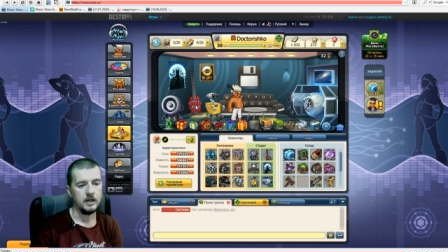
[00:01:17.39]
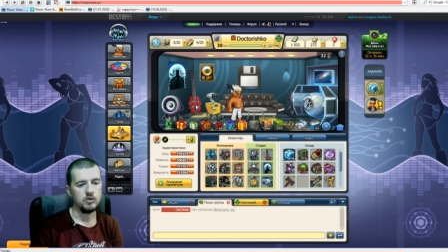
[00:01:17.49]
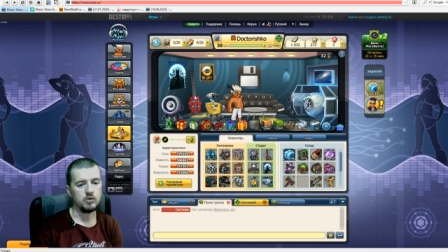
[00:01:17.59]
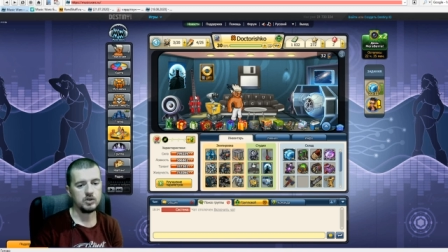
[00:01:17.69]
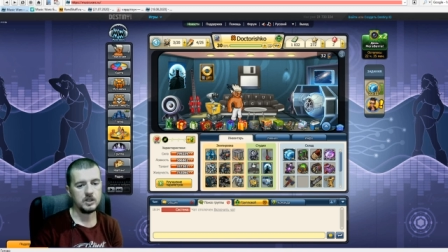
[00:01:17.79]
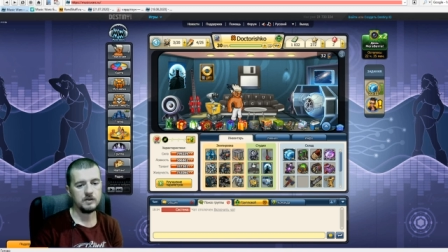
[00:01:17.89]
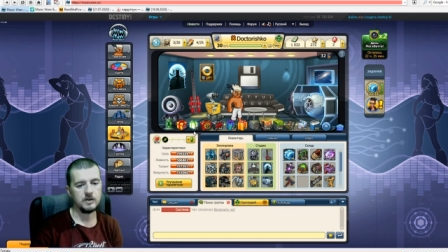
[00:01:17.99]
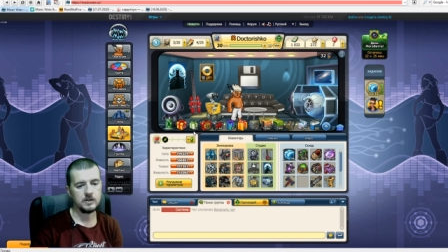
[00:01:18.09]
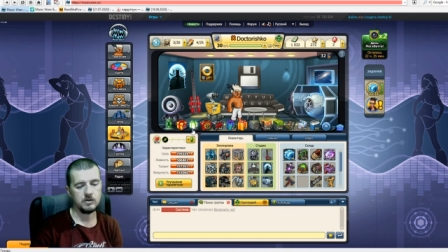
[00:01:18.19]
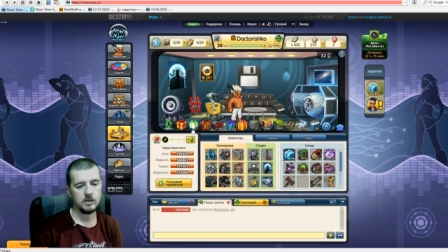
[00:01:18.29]
Ну, то есть,
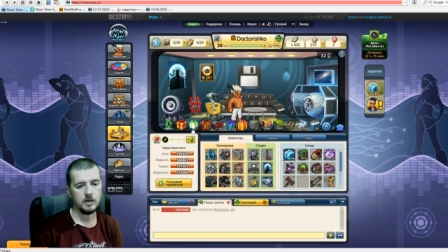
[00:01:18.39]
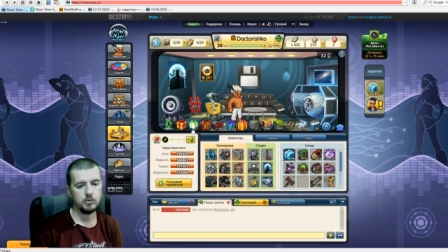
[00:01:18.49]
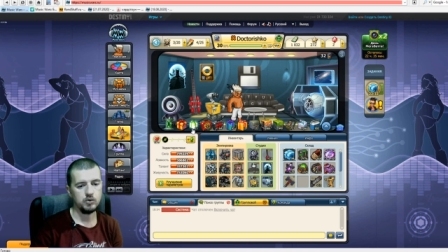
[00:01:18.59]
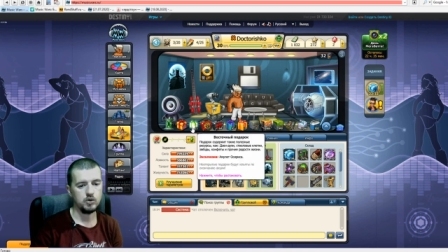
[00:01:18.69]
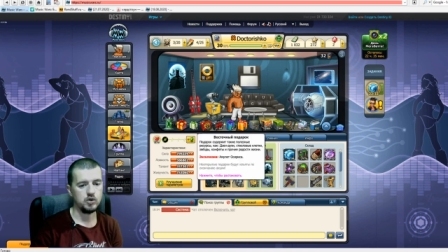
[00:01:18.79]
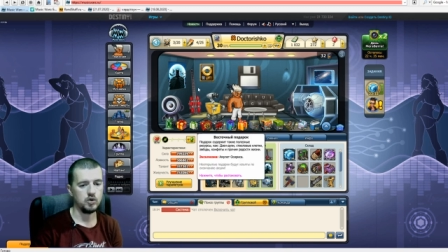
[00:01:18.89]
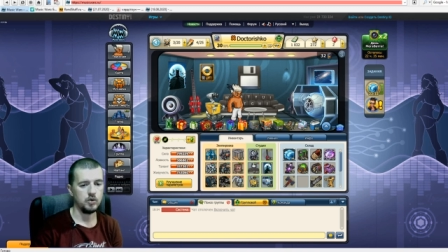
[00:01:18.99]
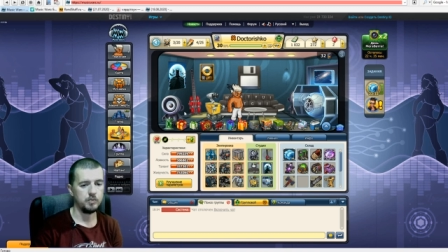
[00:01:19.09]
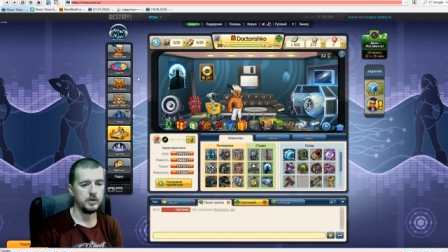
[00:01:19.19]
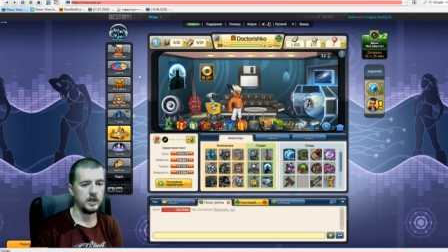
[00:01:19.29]
соответственно, я буду еще
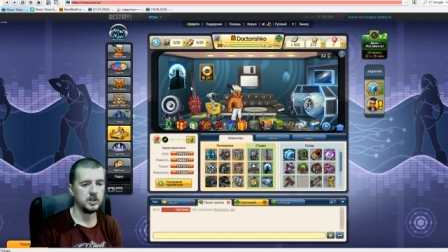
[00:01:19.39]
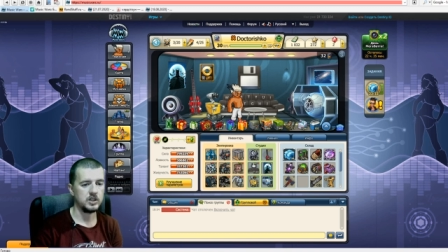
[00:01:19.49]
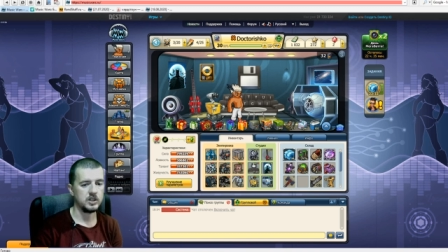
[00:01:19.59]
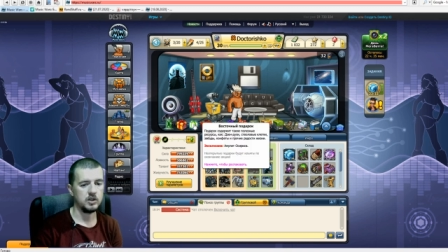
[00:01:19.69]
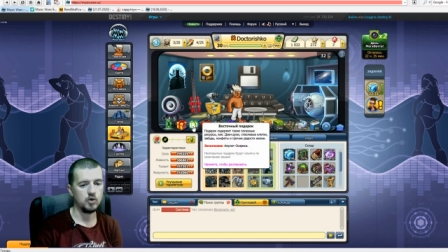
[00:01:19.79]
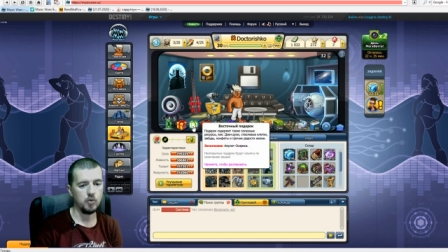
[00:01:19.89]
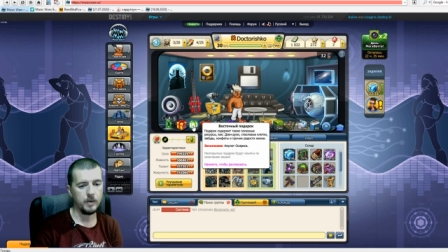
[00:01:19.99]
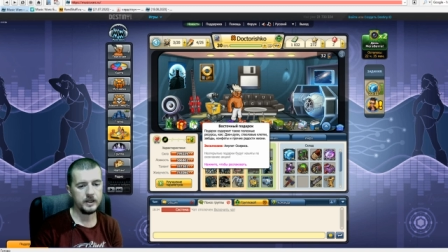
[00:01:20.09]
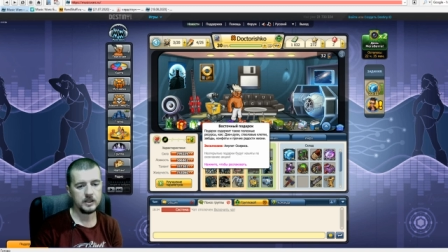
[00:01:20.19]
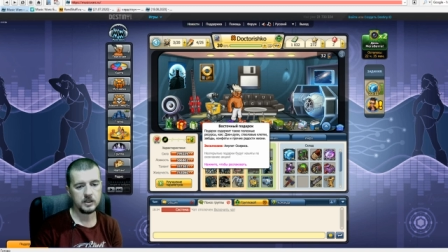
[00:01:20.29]
периодически
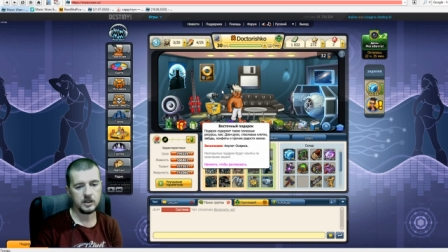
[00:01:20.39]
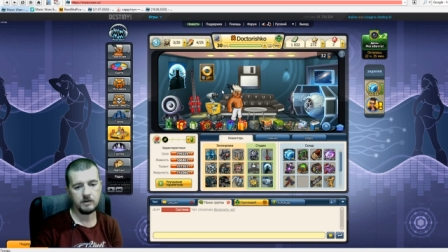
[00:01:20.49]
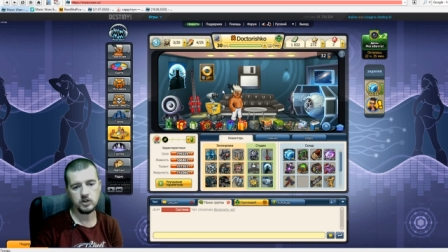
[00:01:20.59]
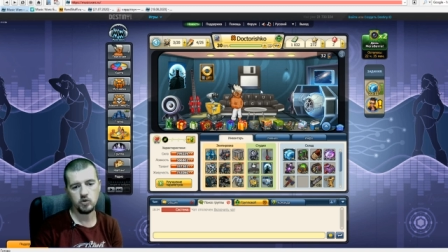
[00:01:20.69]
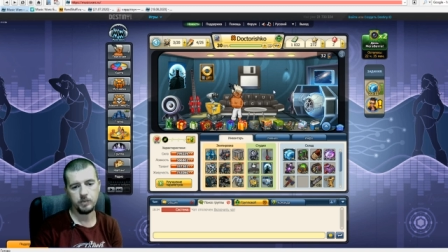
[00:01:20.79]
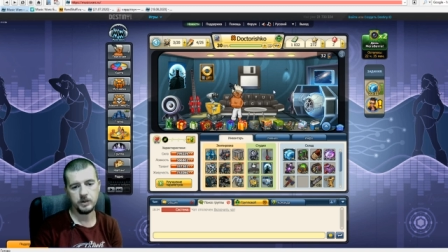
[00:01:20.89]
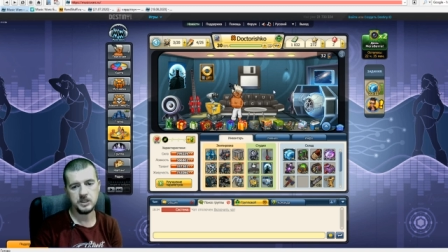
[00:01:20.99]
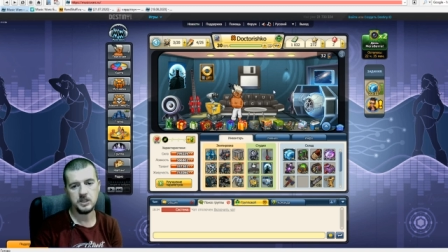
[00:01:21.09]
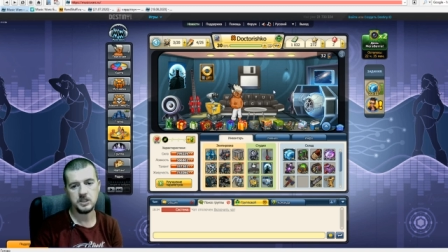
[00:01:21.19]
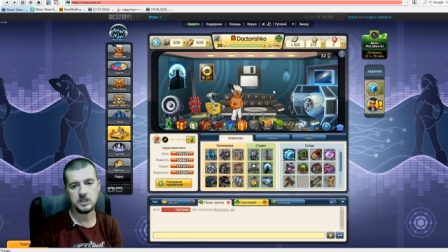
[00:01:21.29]
докупать и открывать, чтобы
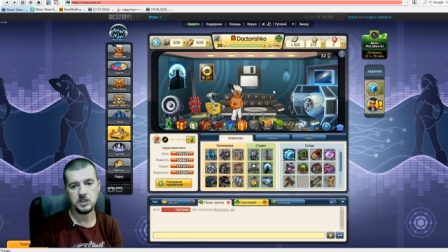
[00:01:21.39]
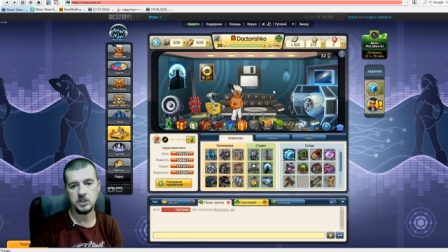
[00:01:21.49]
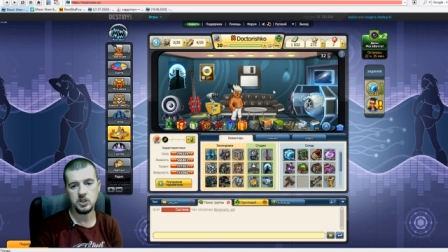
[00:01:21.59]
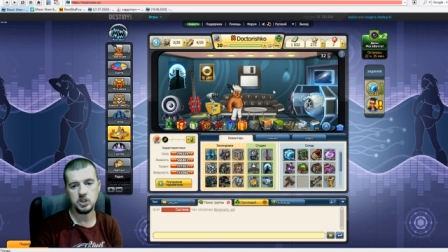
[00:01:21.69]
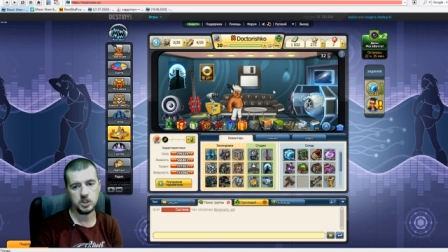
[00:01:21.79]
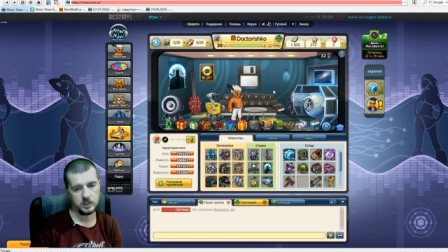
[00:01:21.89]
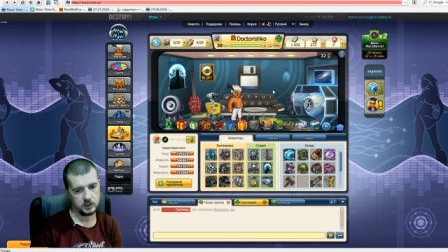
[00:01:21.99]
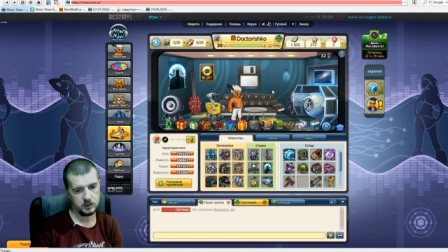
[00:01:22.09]
Осирис не исчез.